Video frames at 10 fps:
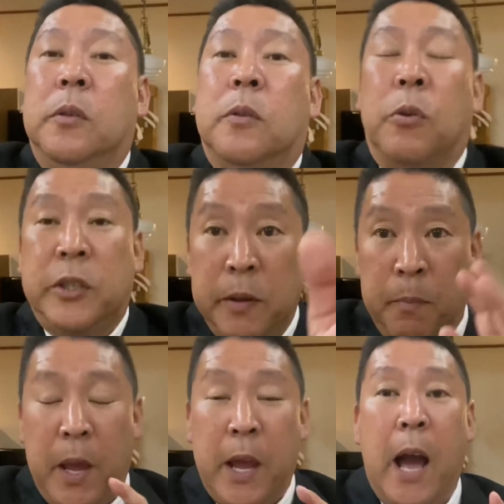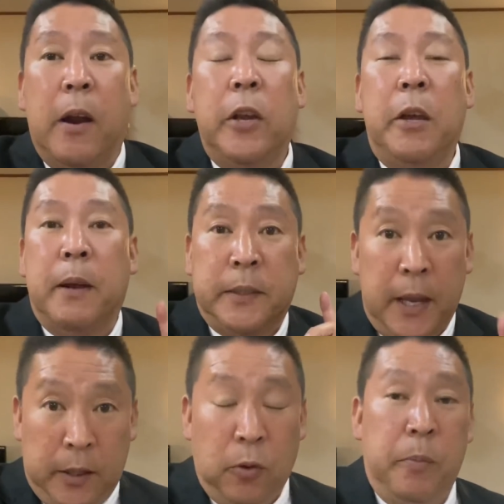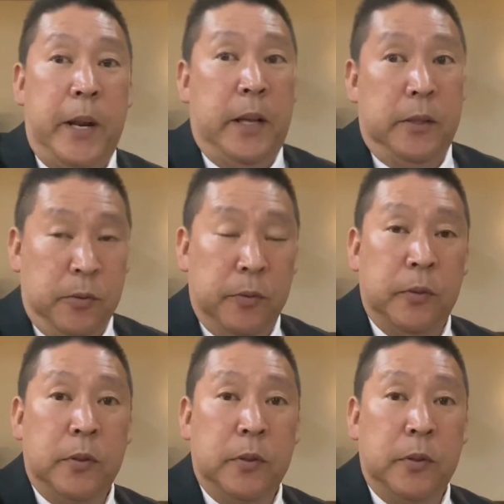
個人名、あるいは政党名なんですよ。